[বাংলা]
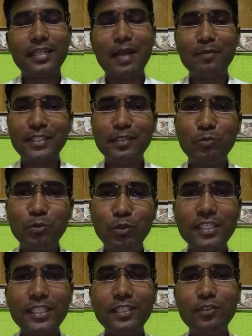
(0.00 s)
আমাদের মূল
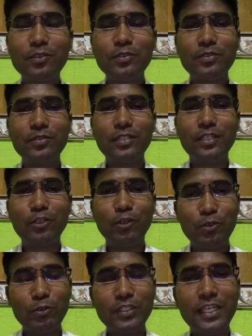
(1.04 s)
কিন্তু
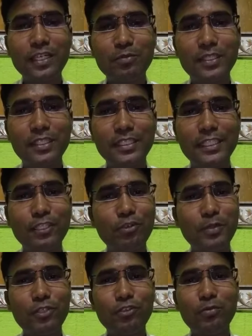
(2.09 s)
লক্ষ্য থাকবে
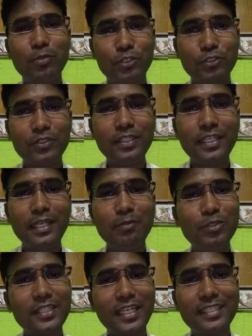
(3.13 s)
নিরপেক্ষ বচন
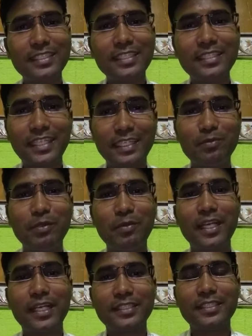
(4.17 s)
এবং তার যে শ্রেণী
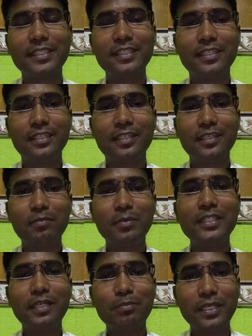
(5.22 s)
বিভাগ আছে বা
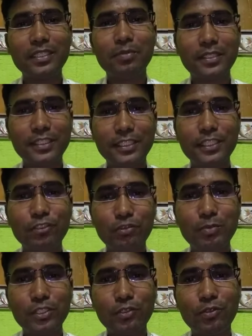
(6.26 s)
তার পাশাপাশি যেসব
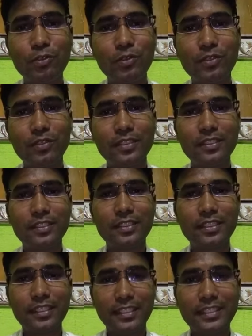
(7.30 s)
বিষয়গুলো
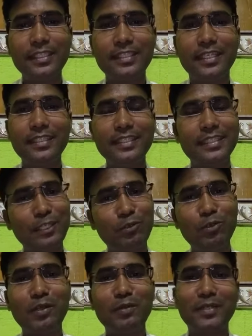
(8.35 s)
এসে যায়
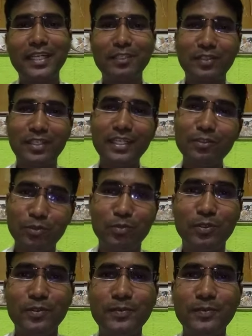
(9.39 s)
সেগুলোও আমরা আলোচনা করব